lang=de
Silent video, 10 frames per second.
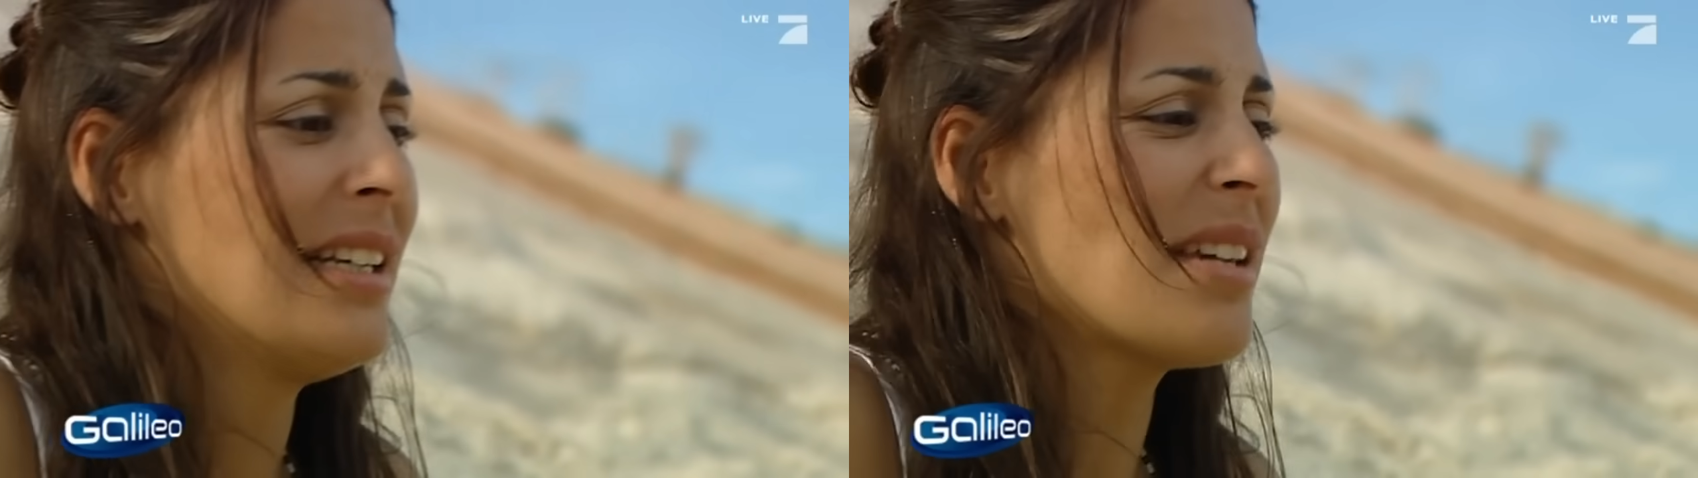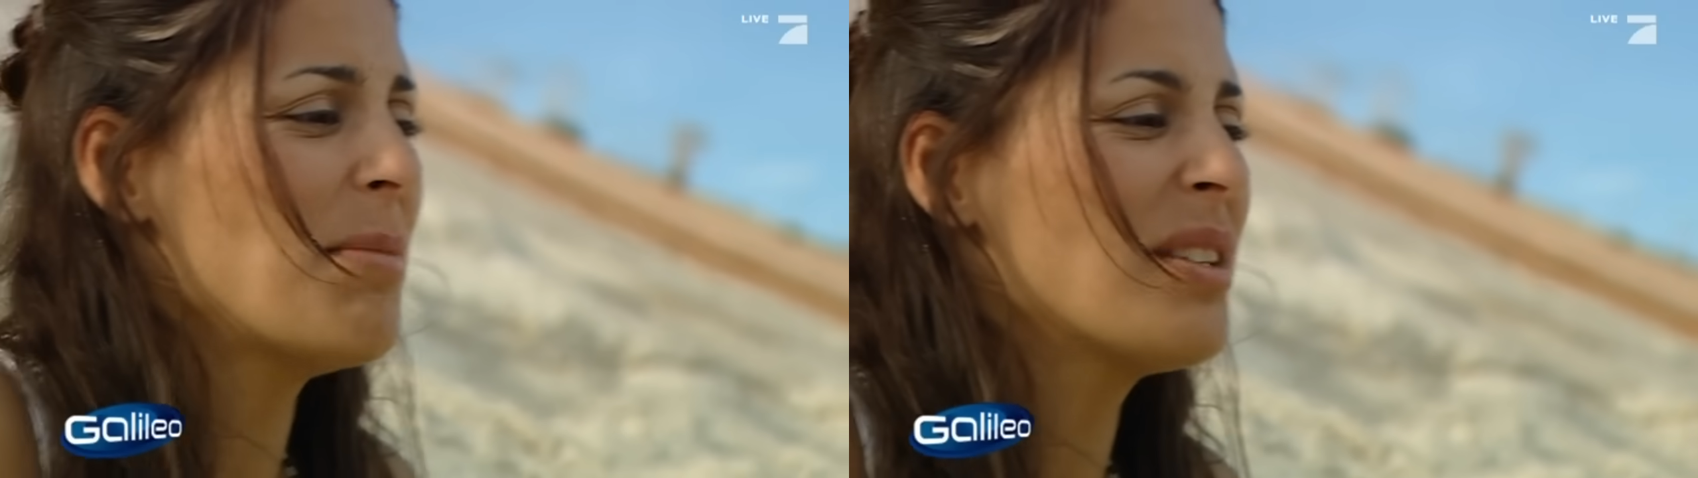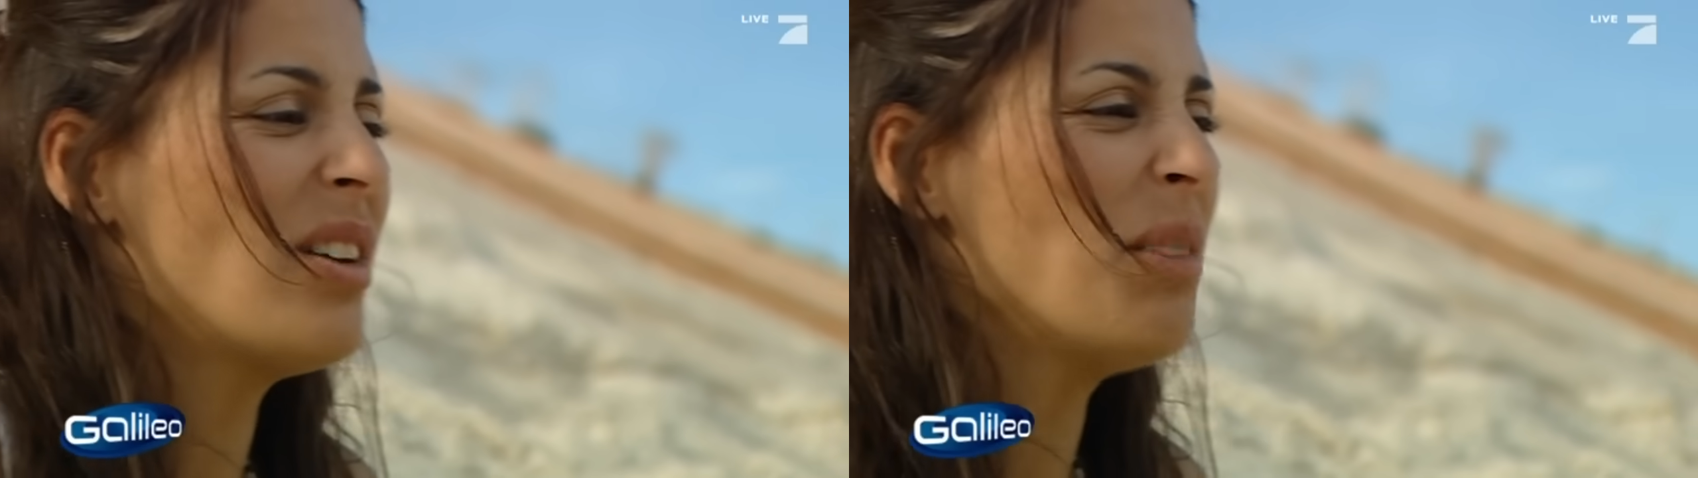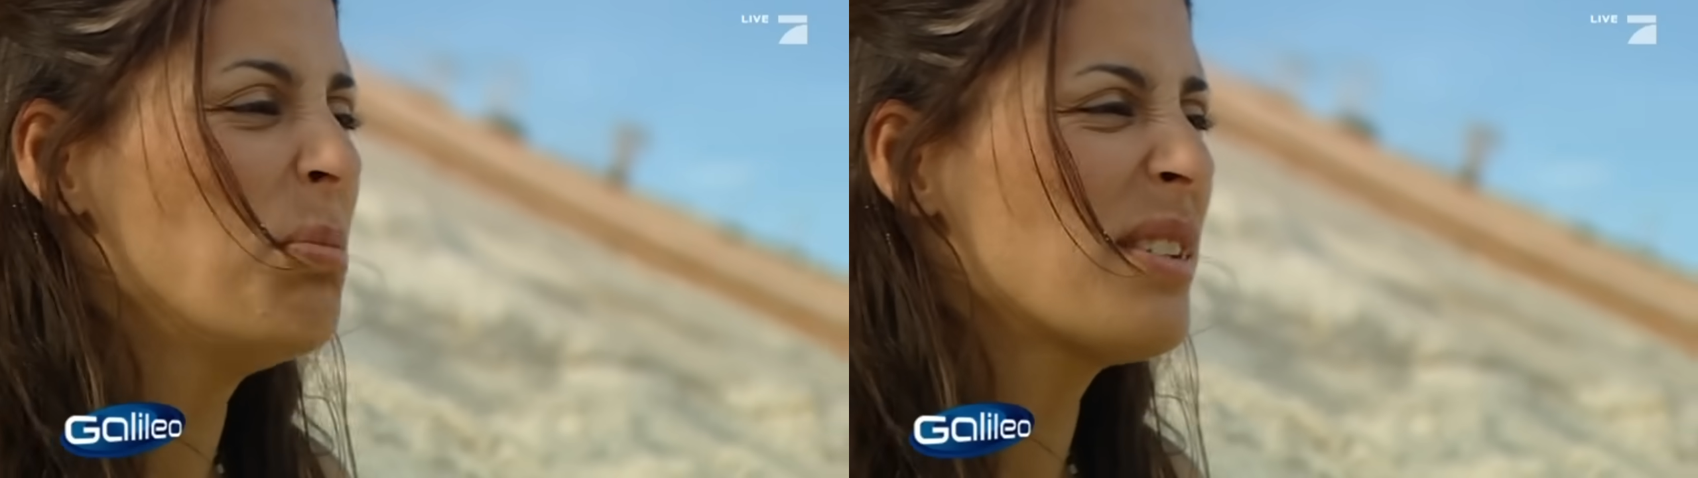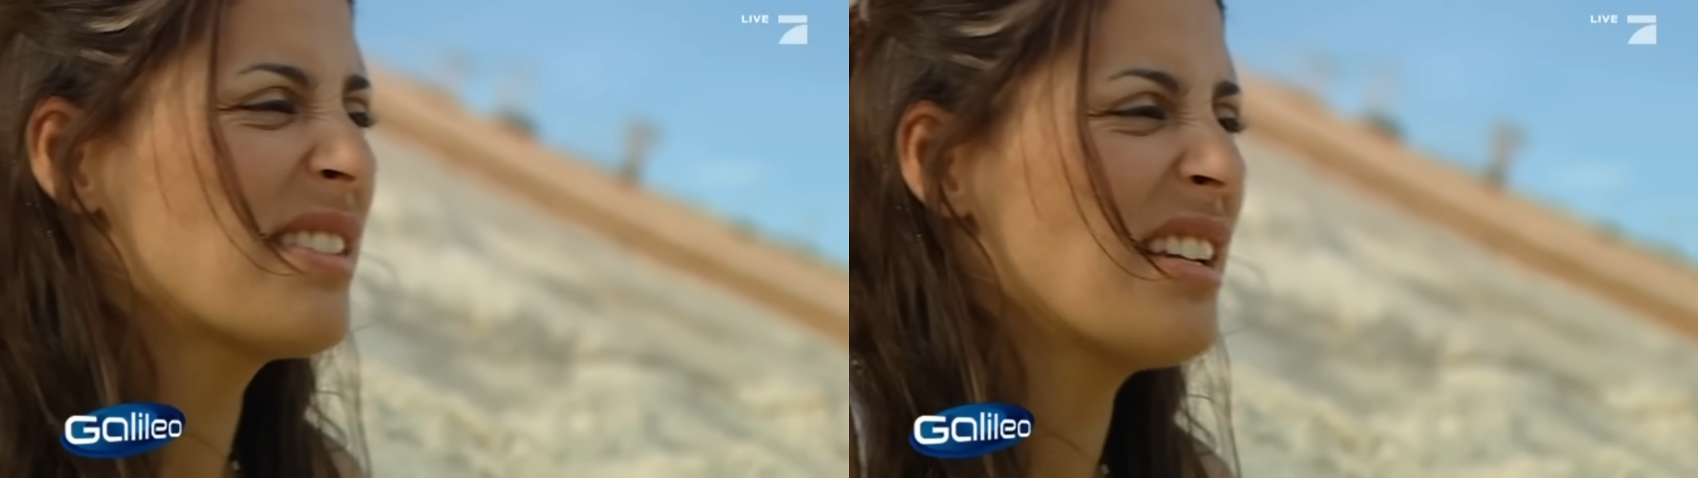Jetzt habe ich doch
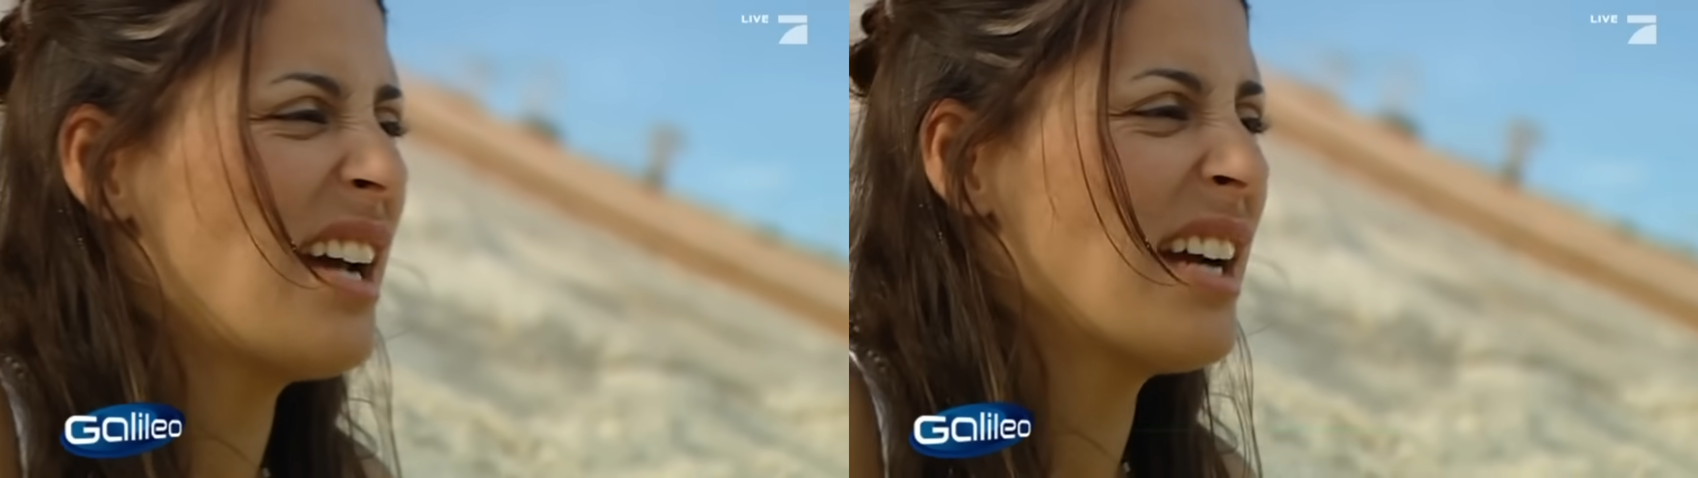ein bisschen